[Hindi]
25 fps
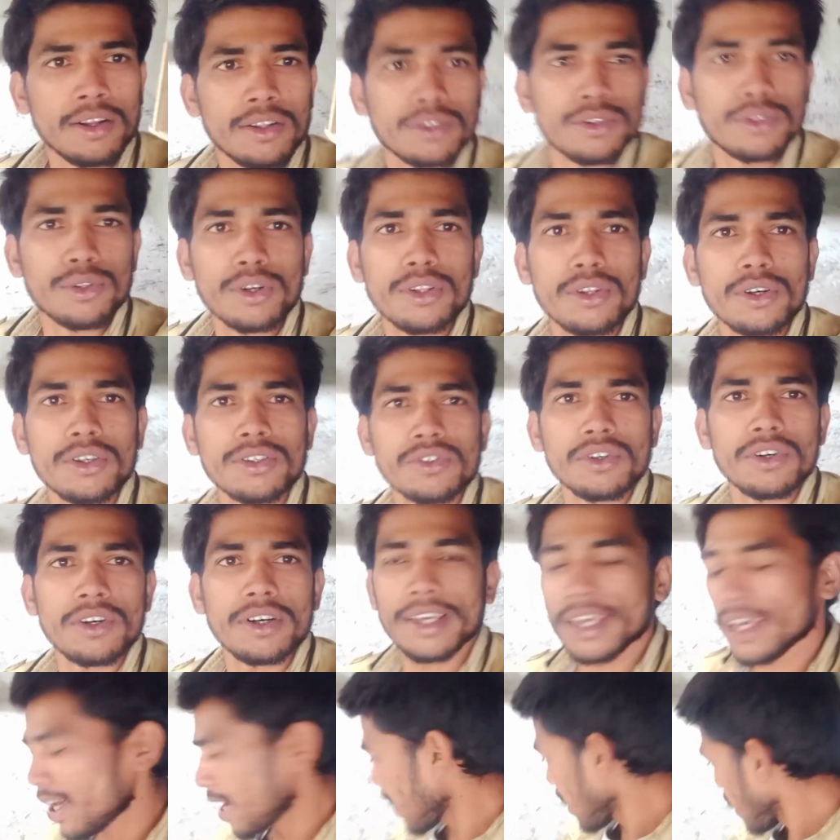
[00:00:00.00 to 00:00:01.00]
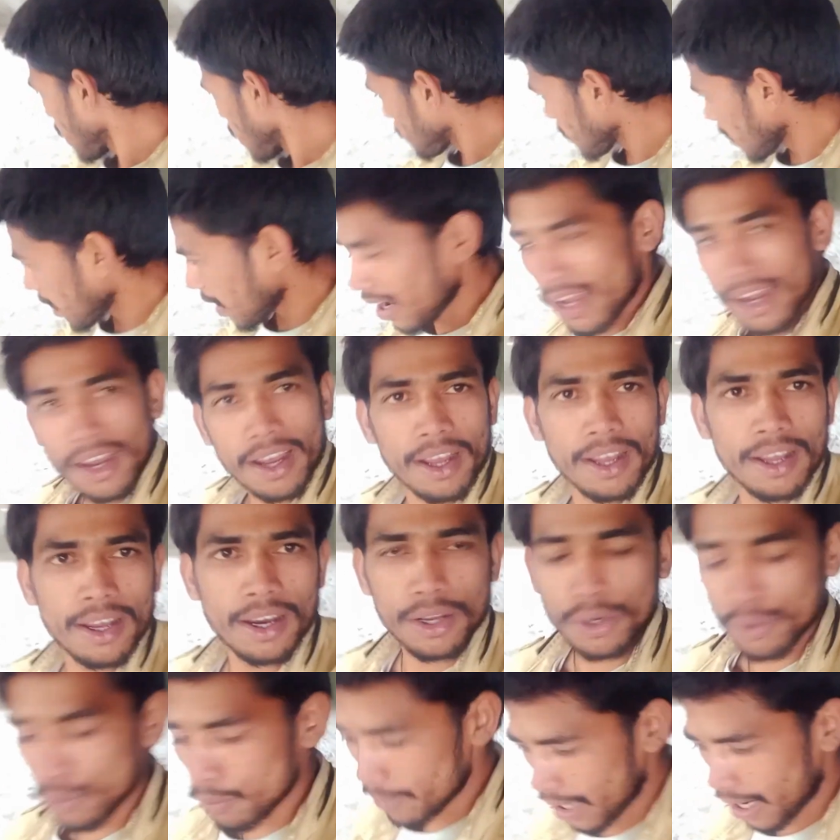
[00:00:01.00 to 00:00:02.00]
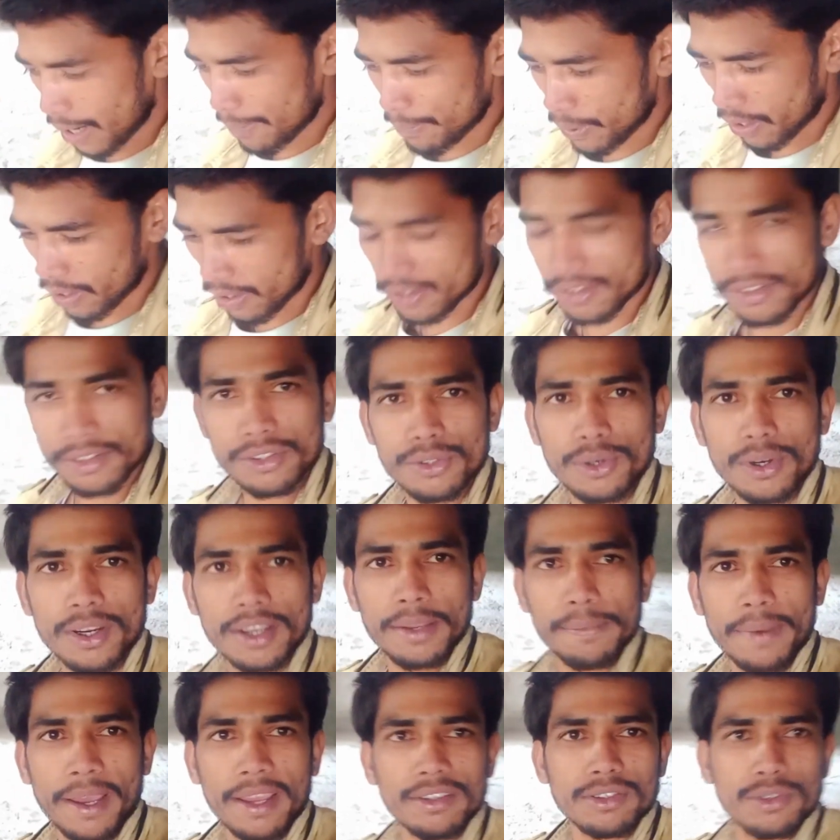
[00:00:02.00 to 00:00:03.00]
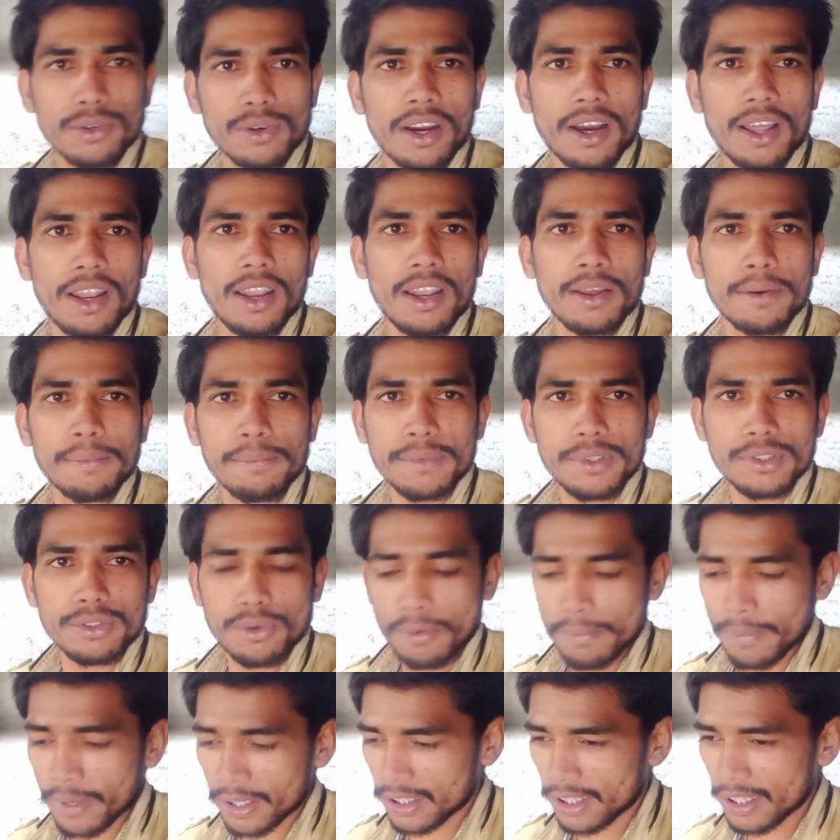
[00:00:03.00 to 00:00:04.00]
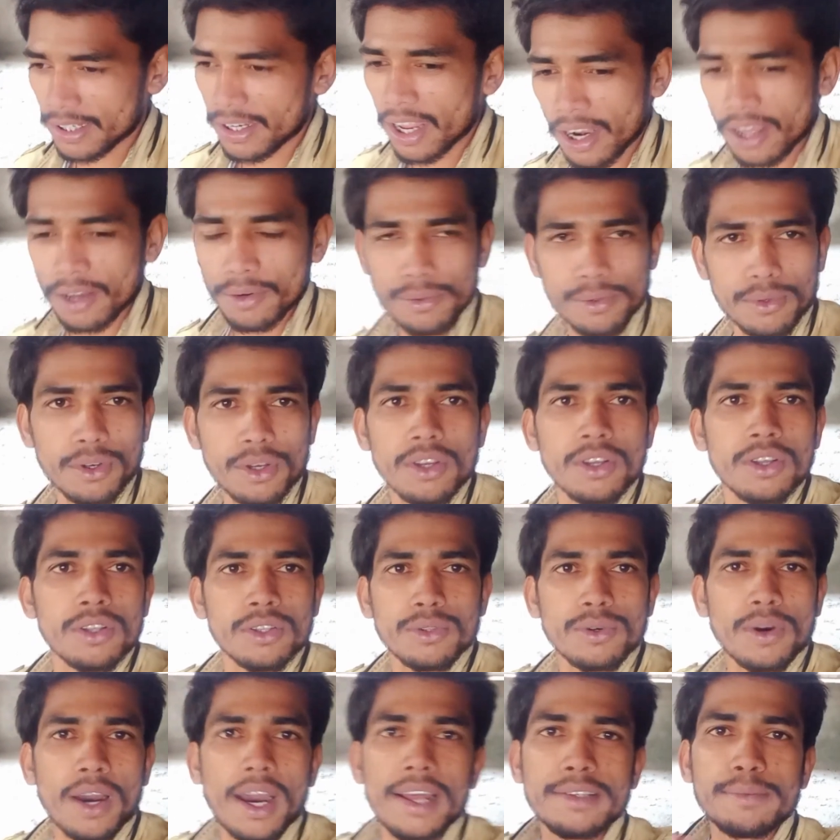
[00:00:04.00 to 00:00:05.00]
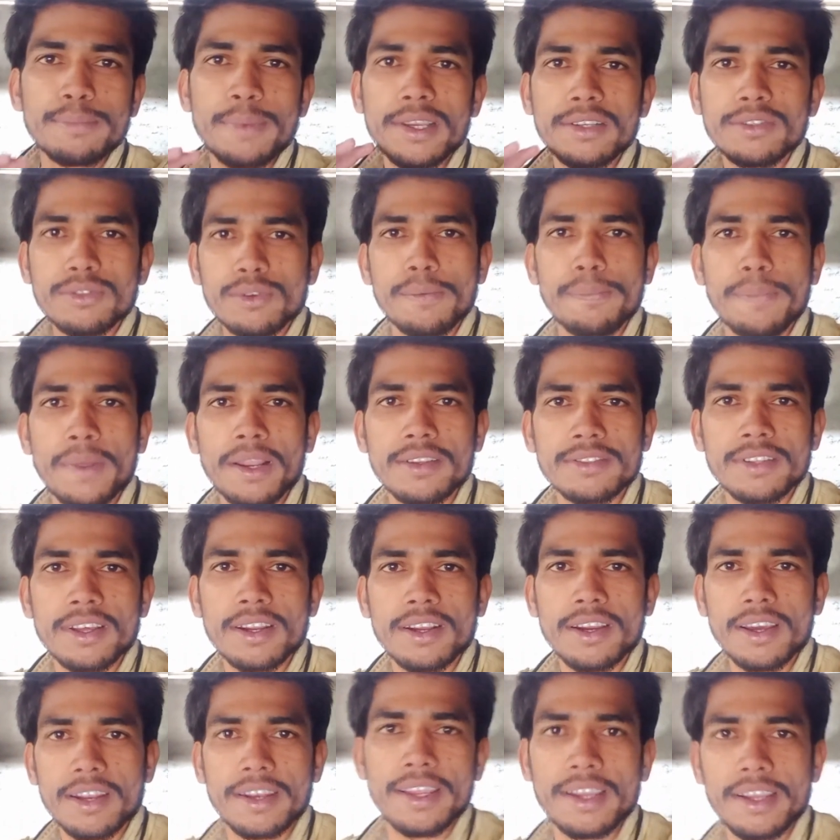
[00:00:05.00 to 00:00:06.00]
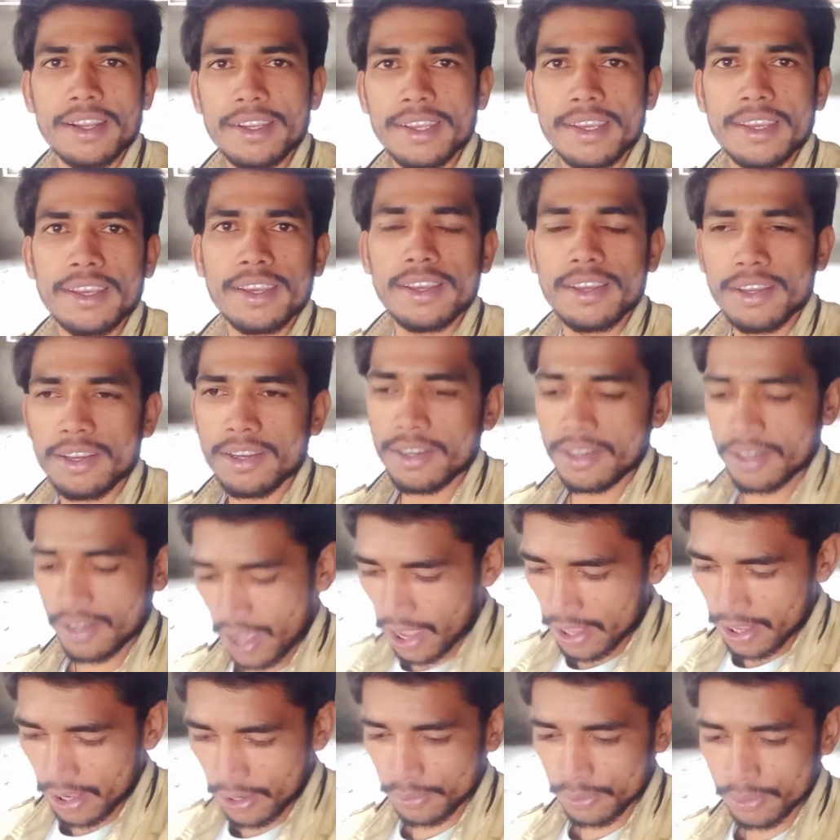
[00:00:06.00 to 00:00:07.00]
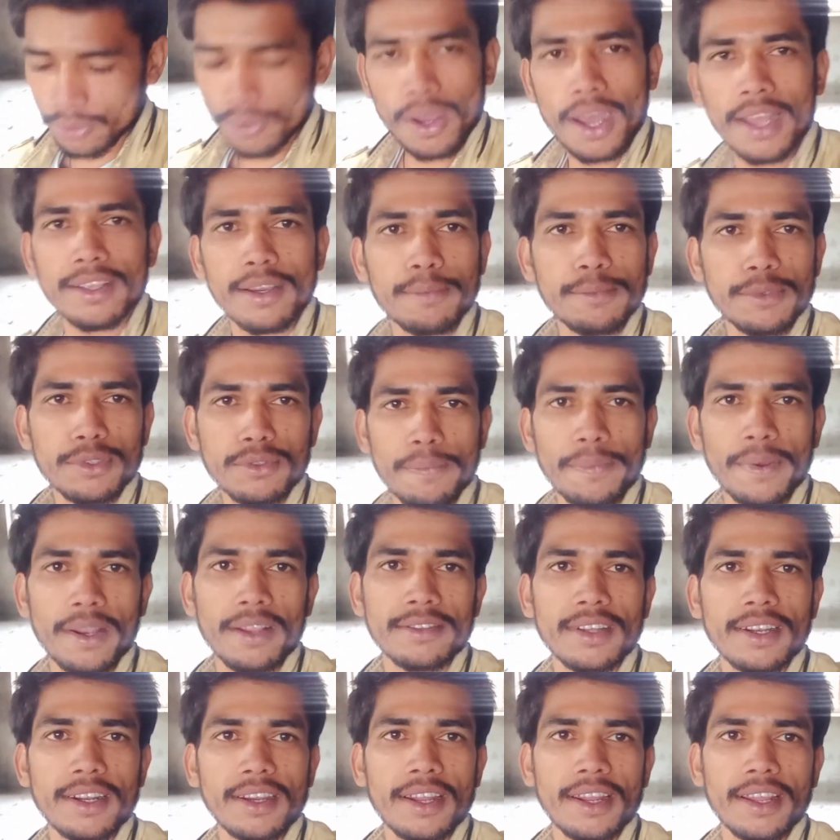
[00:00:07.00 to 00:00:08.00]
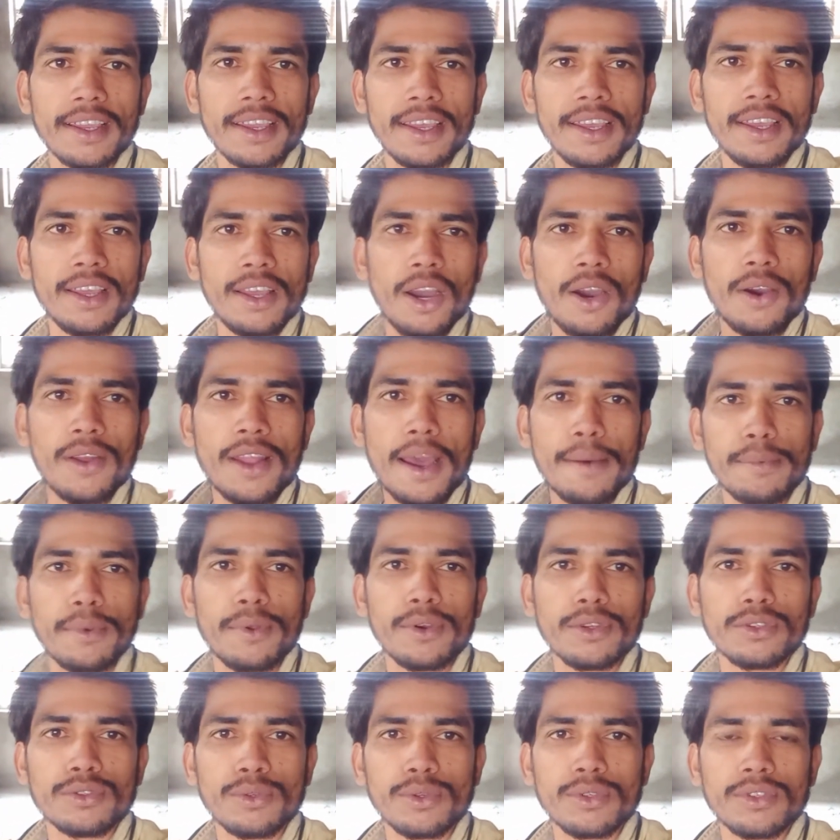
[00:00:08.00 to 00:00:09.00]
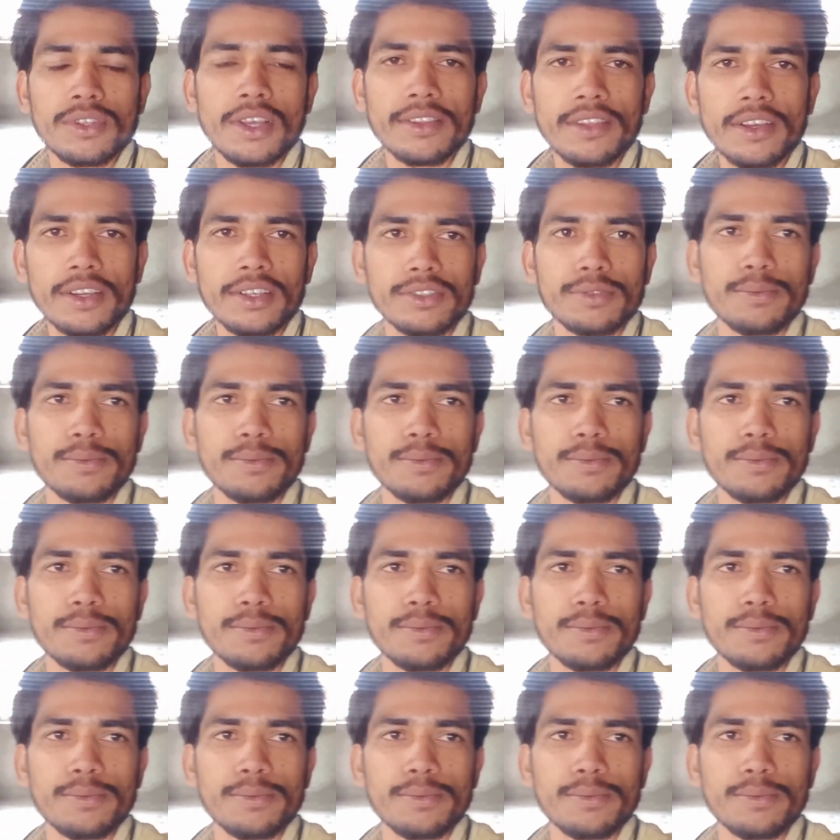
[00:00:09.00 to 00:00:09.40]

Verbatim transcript: तो दोस्तों ये है हमारा रूम का फरस जो कि मैं इसको कल इसको बजरी डाला हूँ तो आज मैं इसको प्लस्तर करने के लिए हाँ, आया हूँ तो आज हम इसको प्लस्तर करेंगे और आप लोग शुरू से हम तक इस